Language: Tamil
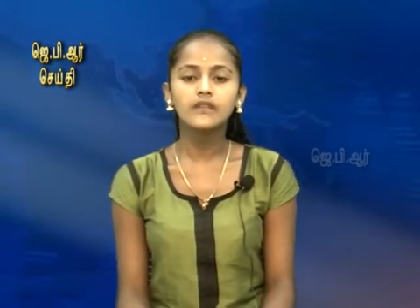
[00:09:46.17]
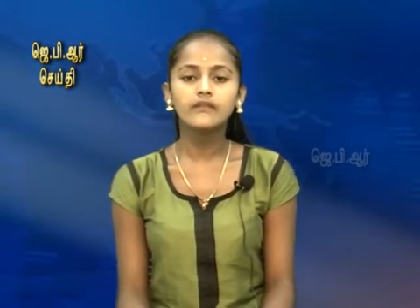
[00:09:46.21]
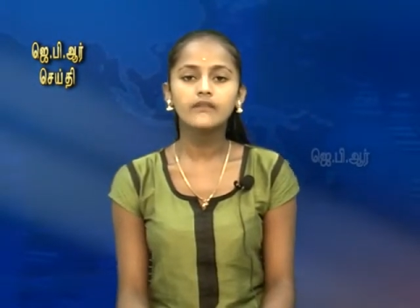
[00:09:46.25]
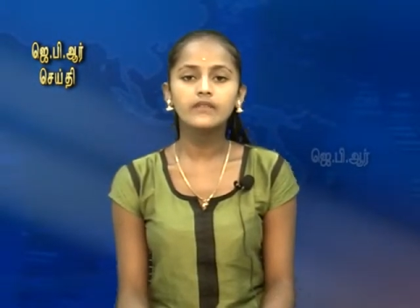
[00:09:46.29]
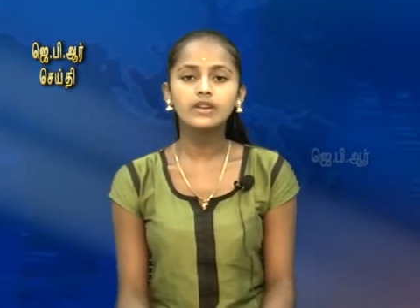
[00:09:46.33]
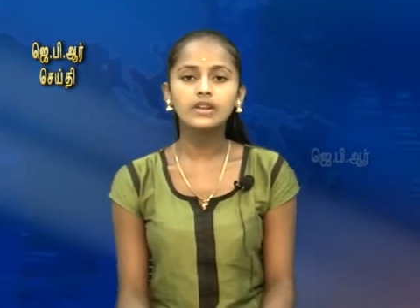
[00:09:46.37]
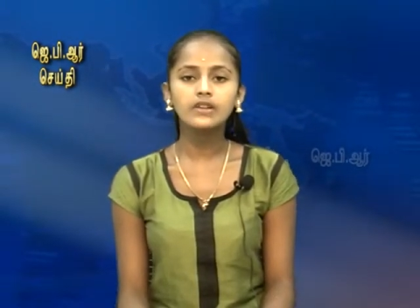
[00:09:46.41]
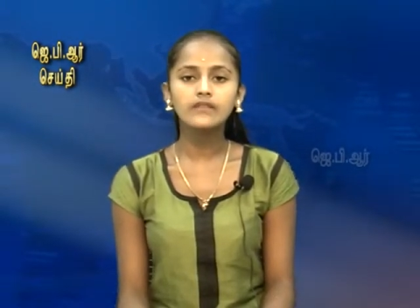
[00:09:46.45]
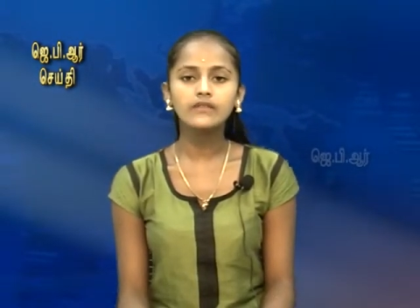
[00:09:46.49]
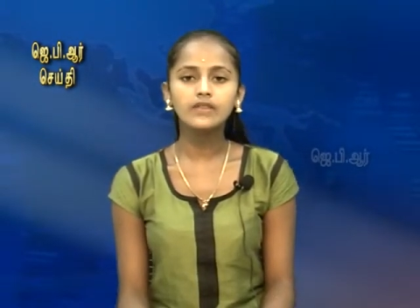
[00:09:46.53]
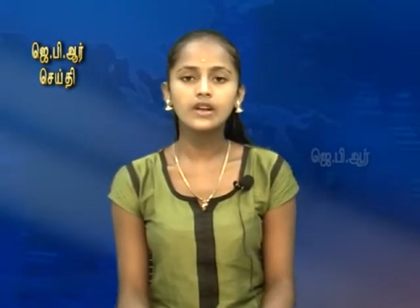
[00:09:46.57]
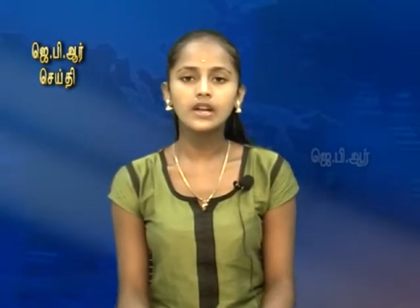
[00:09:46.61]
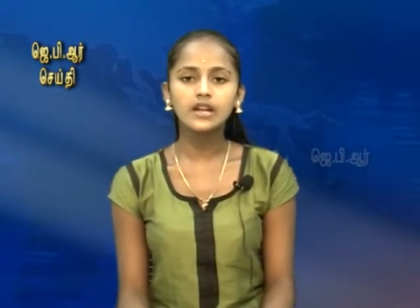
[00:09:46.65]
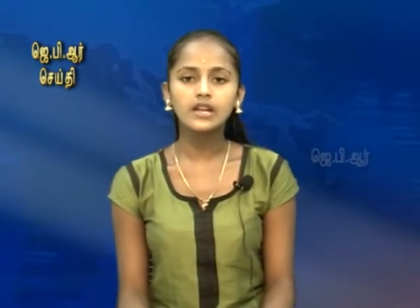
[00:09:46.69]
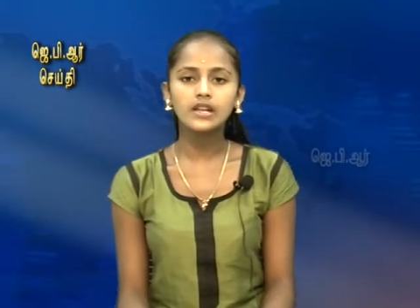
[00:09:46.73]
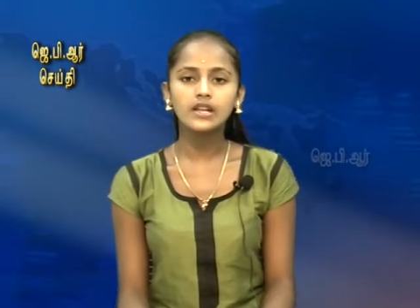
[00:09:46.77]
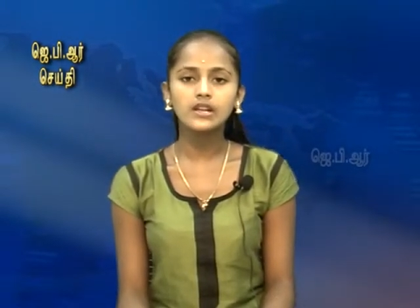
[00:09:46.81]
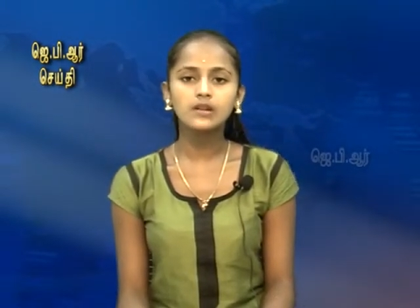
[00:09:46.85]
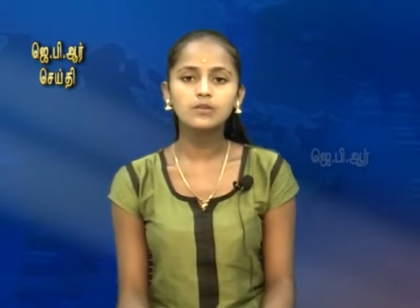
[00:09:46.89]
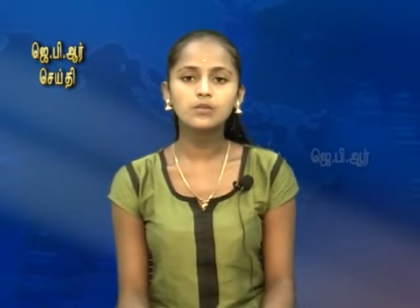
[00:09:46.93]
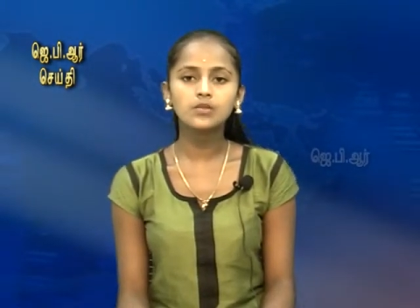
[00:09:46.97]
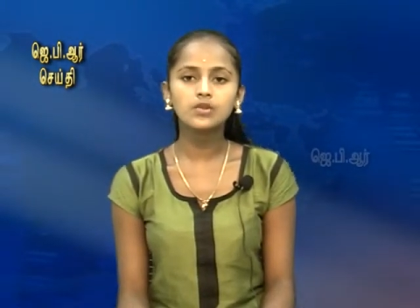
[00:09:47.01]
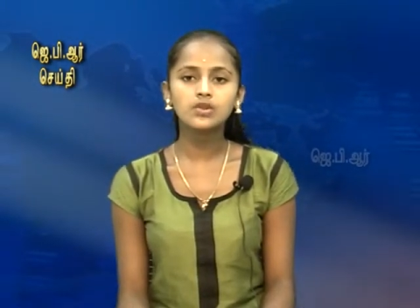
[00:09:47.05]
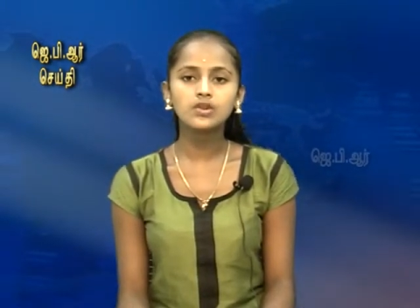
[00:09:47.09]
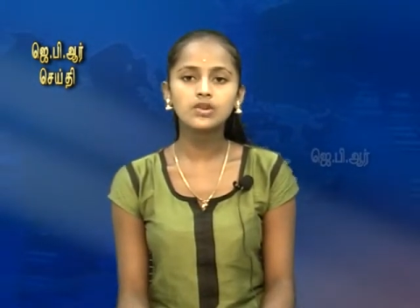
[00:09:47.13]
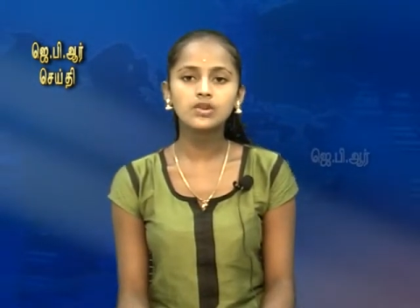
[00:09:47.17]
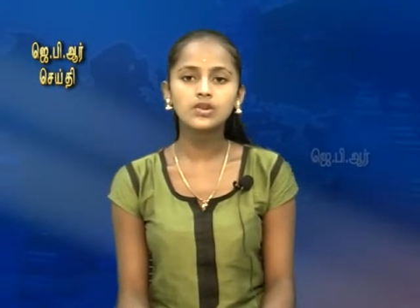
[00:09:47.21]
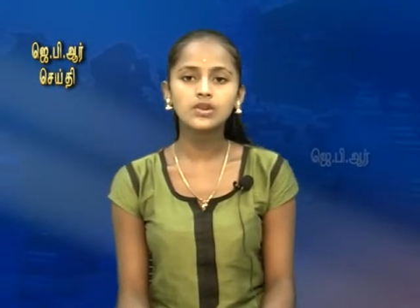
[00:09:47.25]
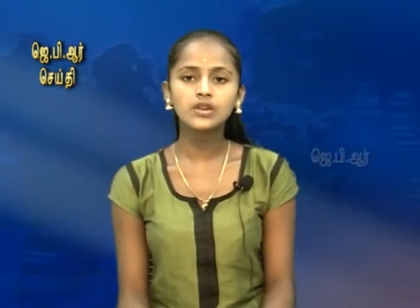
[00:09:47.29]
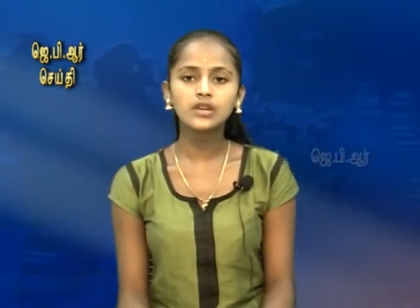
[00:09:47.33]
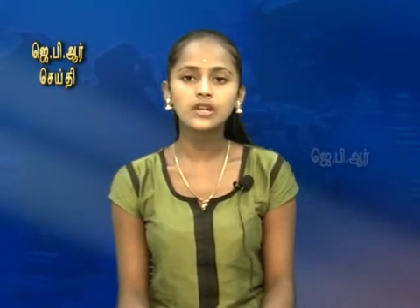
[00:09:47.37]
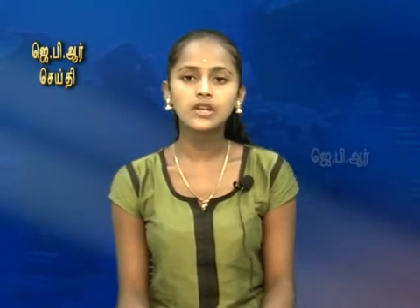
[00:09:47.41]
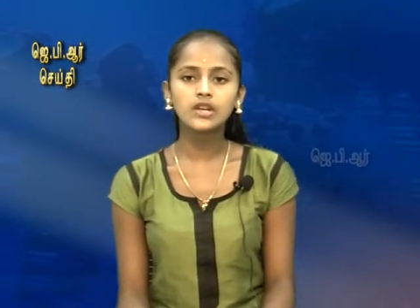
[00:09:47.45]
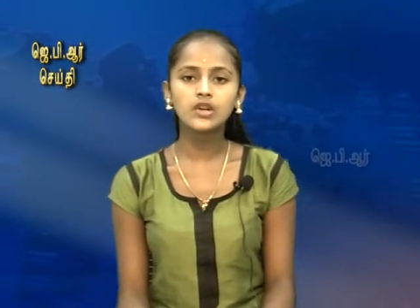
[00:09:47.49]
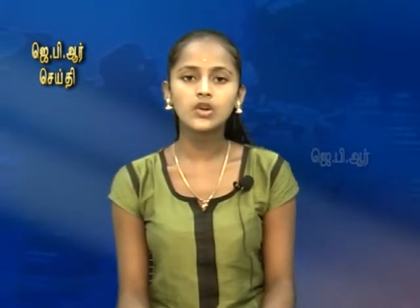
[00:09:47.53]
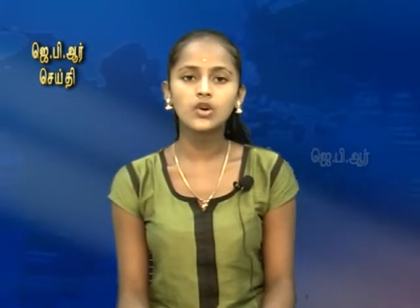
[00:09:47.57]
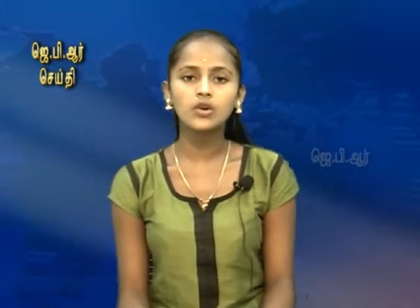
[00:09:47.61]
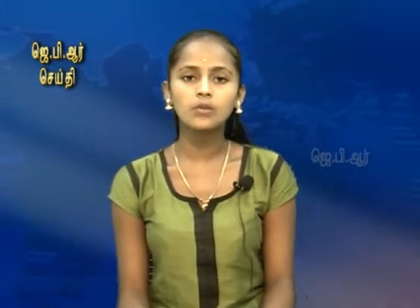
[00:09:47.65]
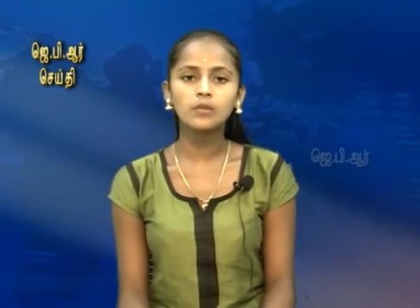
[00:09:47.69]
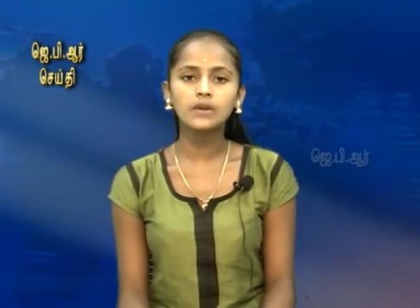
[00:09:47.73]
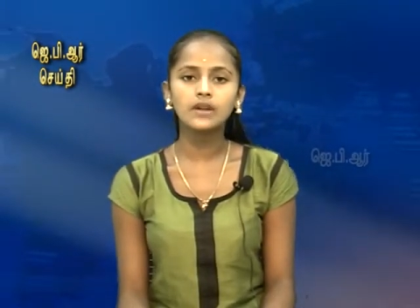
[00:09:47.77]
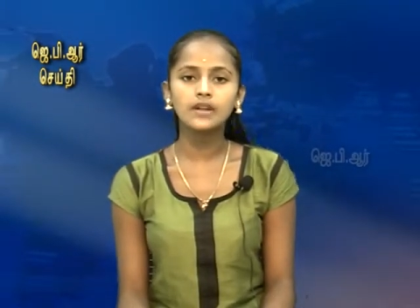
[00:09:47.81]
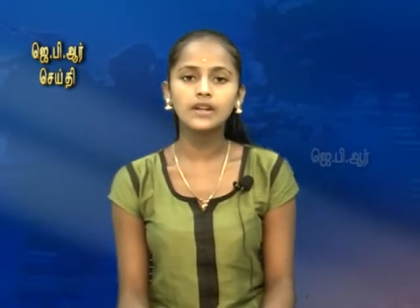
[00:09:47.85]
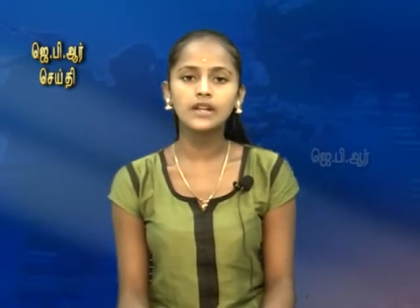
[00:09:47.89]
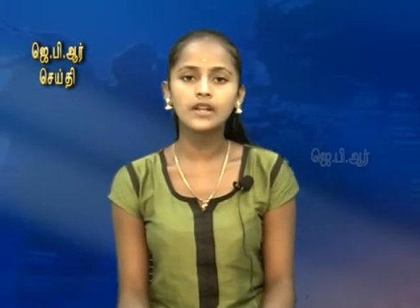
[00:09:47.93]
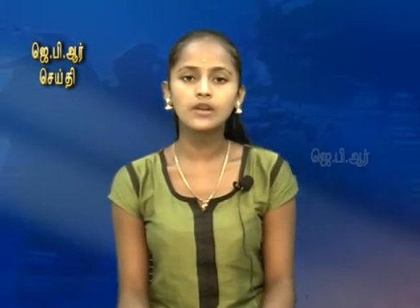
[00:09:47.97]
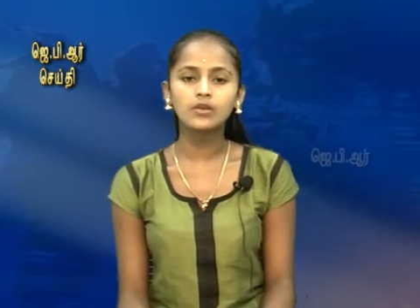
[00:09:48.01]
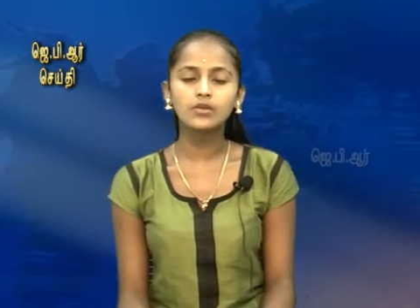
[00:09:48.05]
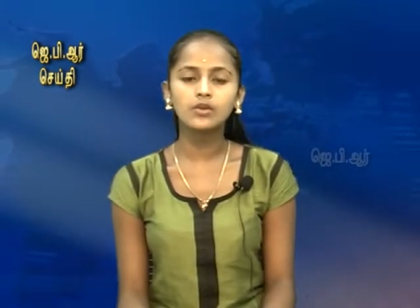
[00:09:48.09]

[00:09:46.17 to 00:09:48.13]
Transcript: விண்வெளியில் முன்னூறு கிலோமீட்டர்